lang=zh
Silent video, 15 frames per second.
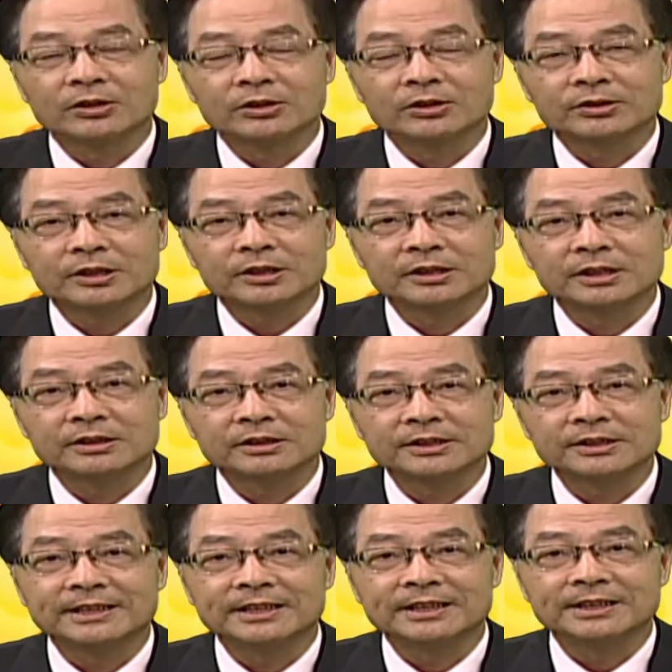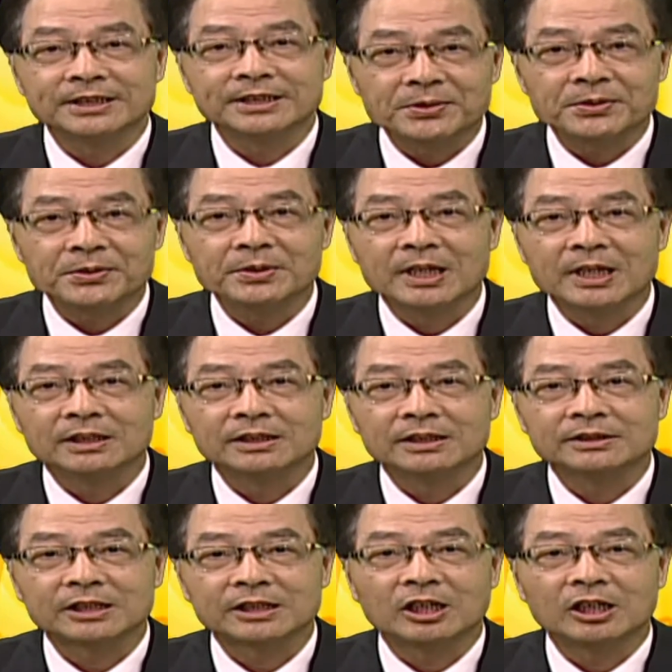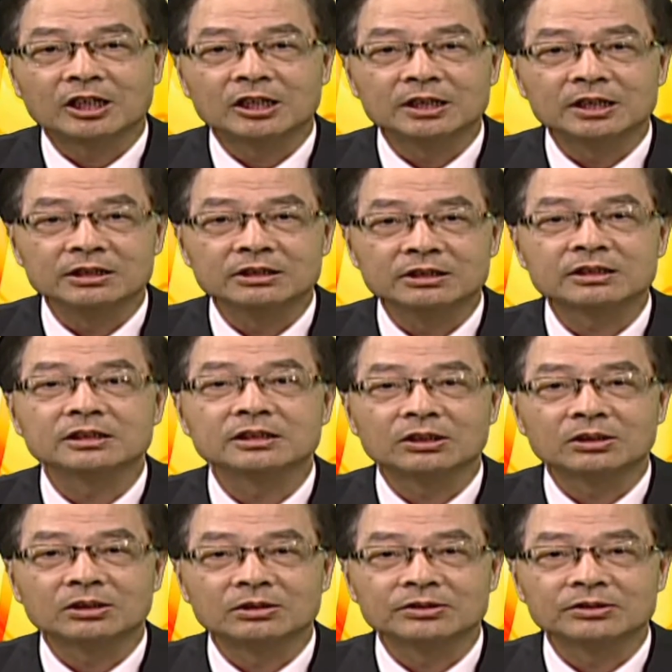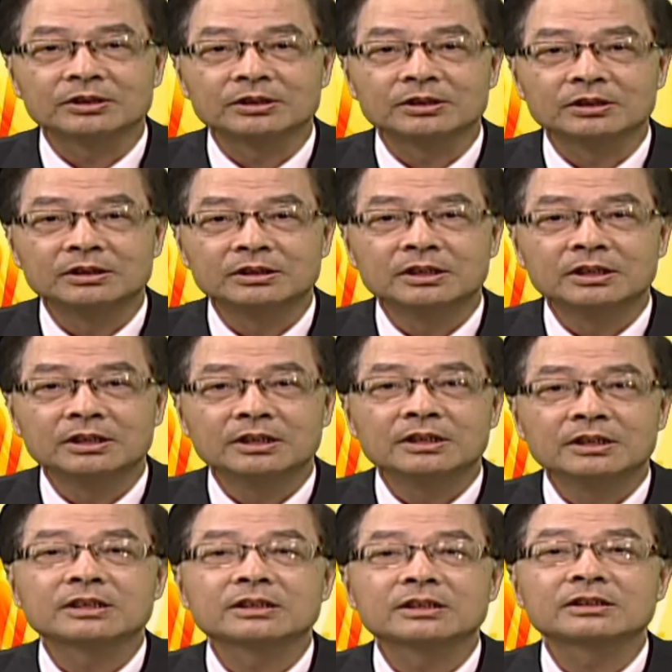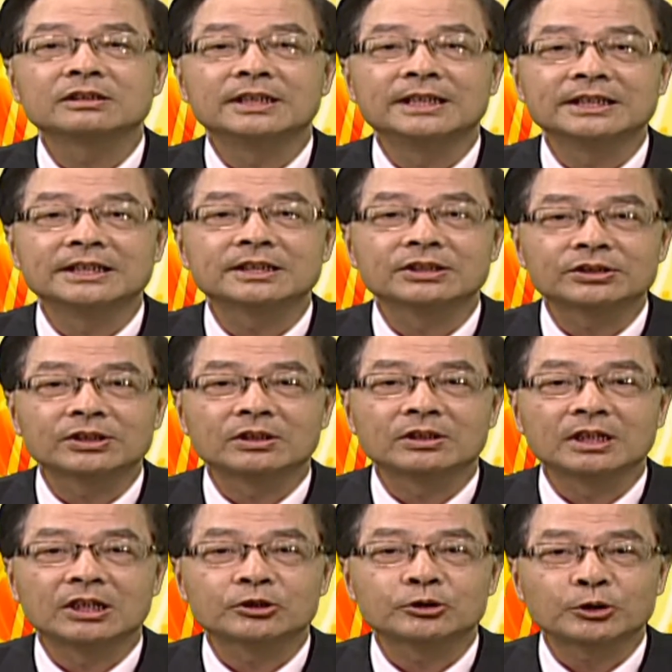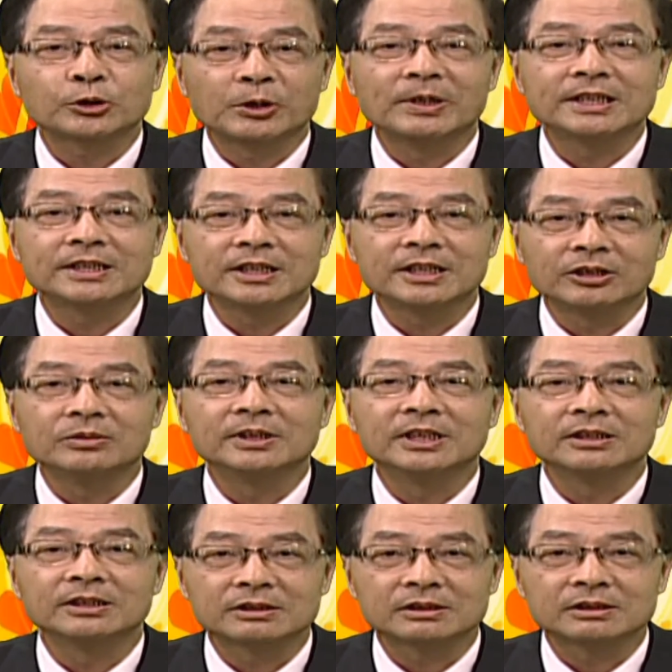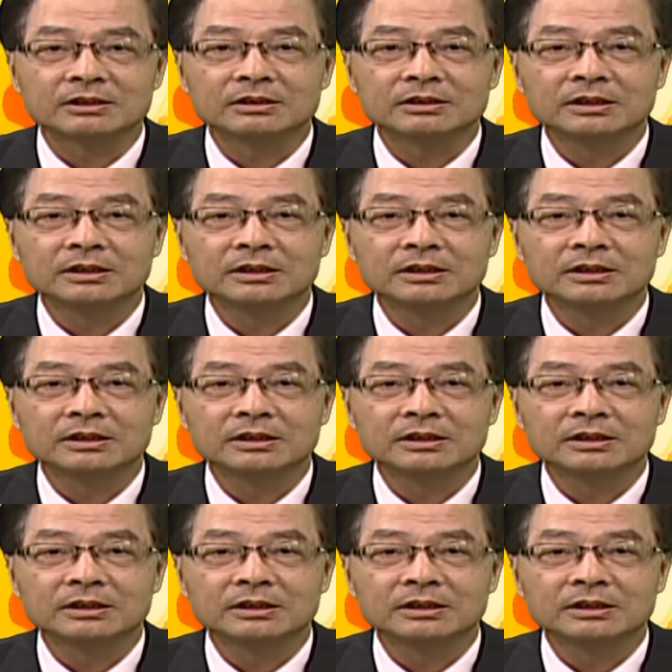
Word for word: 够顺着自己的兴趣啊，找到合适的工作，这是人生中啊最为幸福的事。